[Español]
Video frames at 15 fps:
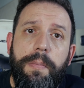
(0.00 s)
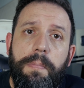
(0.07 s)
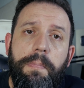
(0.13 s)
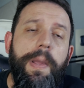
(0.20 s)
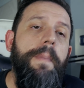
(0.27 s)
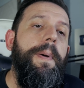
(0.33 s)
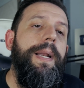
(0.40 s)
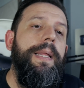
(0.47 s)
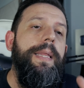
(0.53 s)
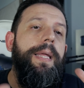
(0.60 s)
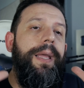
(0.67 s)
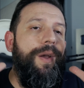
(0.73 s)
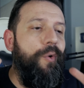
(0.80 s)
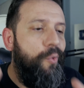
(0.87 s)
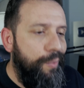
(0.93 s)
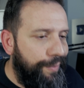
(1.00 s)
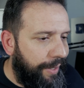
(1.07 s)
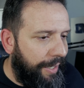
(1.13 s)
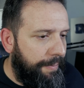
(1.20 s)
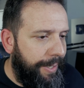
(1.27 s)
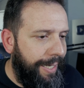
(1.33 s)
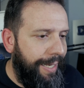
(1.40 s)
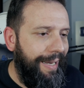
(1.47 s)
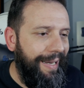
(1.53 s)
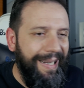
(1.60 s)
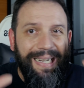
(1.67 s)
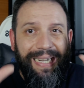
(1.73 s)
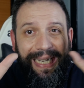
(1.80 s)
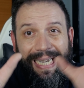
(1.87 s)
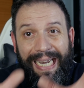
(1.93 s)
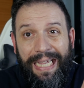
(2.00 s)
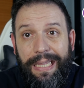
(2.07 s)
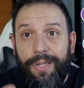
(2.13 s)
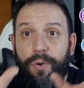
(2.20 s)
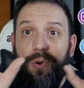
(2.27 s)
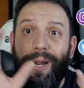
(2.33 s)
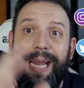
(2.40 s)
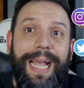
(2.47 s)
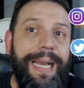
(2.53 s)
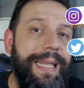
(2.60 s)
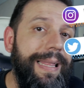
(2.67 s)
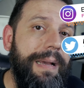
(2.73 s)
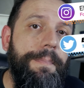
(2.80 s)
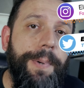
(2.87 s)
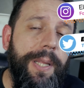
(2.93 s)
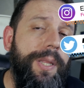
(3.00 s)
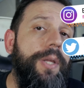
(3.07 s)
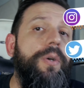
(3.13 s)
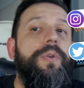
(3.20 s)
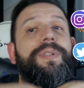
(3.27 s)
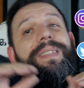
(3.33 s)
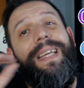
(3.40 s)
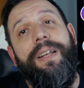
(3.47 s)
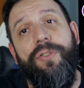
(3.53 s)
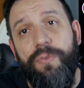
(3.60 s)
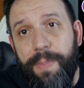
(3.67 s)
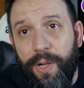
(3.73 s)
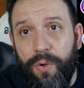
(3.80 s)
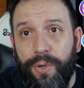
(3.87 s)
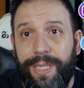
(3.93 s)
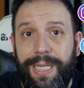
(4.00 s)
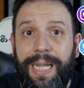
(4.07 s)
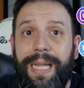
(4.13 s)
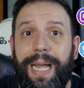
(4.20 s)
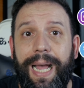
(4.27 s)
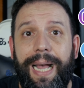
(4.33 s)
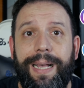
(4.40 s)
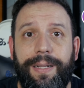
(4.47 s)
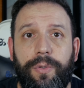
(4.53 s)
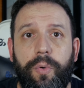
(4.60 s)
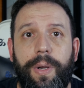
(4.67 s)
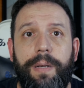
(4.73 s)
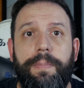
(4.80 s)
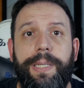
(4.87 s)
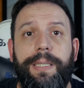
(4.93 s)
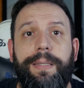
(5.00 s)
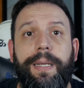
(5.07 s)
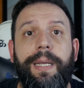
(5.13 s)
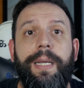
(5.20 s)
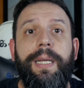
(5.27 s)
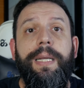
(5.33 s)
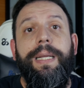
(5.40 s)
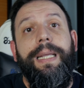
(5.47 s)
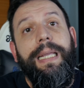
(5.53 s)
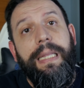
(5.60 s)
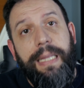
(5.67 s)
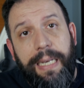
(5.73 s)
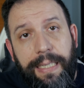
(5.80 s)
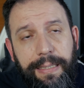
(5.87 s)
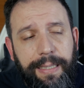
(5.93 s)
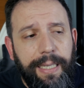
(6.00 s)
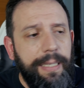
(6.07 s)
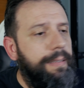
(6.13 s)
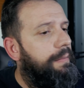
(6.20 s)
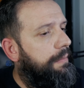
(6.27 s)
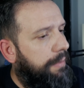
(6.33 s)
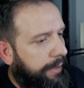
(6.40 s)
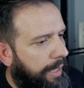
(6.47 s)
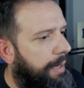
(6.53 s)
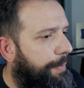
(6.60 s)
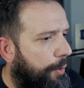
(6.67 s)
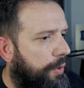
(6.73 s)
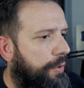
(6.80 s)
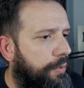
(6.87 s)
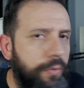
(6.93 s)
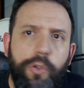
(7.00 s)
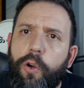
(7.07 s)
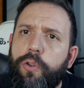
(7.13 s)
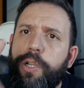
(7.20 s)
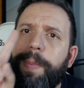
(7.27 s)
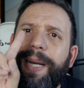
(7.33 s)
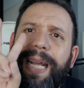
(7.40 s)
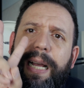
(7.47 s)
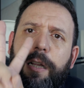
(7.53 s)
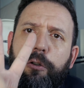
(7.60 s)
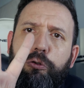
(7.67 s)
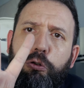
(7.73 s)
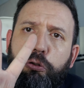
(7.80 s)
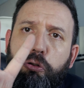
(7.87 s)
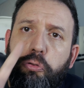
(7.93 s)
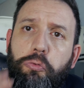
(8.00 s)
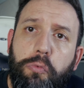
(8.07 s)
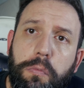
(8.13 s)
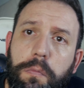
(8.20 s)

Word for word: me parece un terminal relación calidad-precio de los mejores actualmente. Y Delite tiene poco. Yo lo llamaría 2.